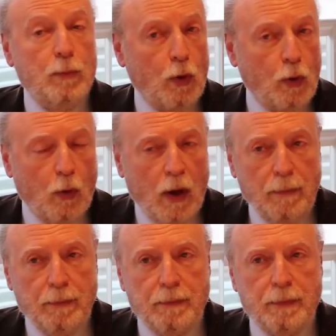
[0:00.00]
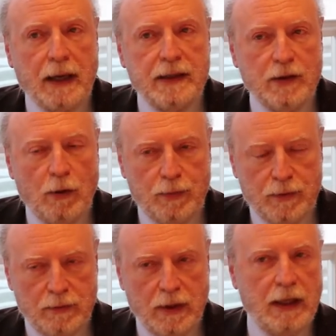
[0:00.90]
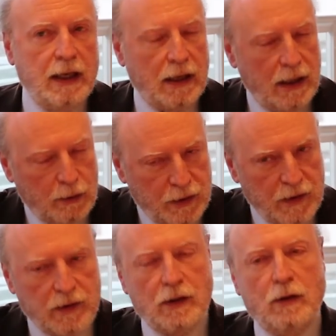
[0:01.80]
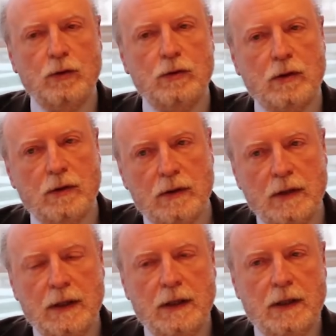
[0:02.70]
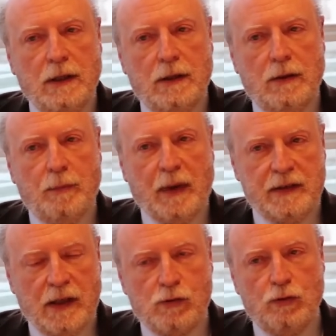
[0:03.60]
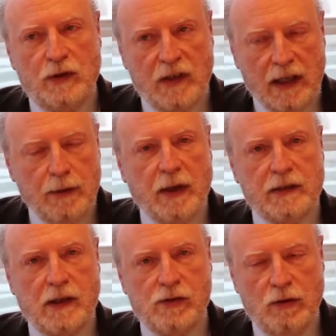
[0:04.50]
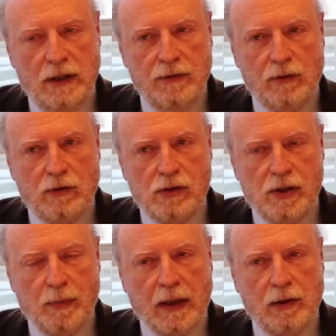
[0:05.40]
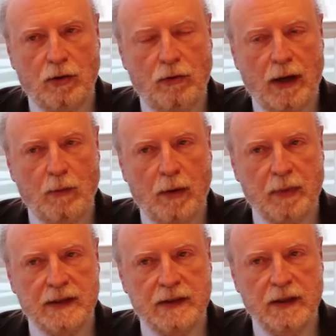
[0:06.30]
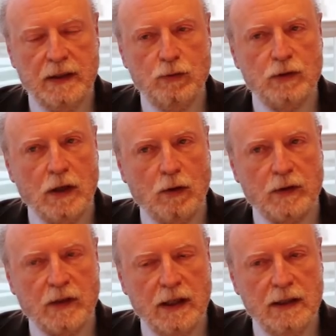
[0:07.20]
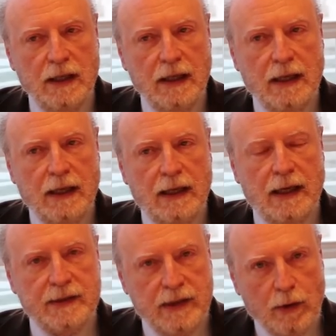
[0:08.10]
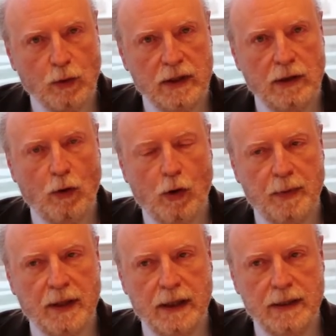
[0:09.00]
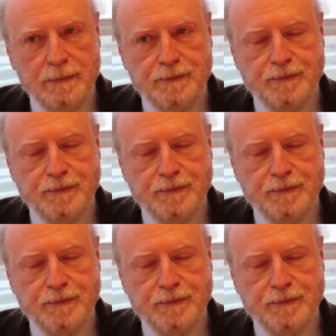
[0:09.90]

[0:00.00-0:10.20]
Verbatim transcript: Pourquoi, par exemple, et là, aussi c'est un autre euh, passage, une série de passages du livre que j'ai particulièrement apprécié, tout ce qui concerne la sécurité européenne